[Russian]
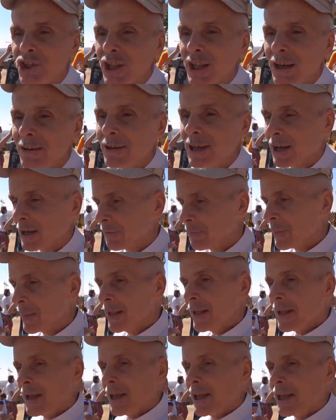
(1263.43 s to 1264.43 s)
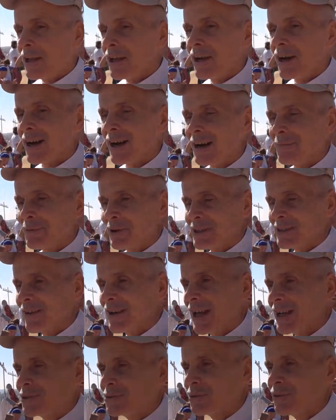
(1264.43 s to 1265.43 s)
человек и э,
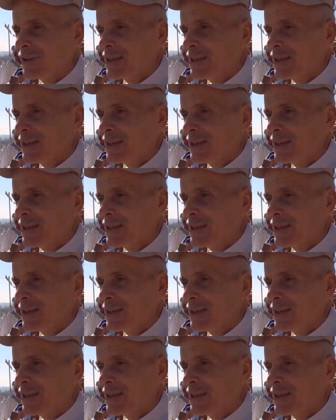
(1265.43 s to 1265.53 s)
представляете, у